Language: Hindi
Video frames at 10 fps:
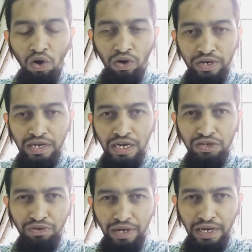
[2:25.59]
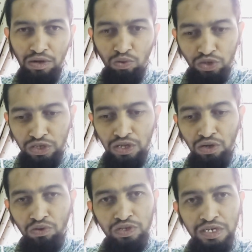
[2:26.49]
और ये जो है कुछ
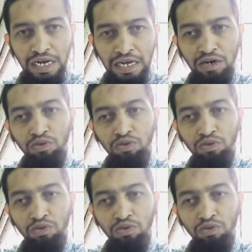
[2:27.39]
दिनों से लेकर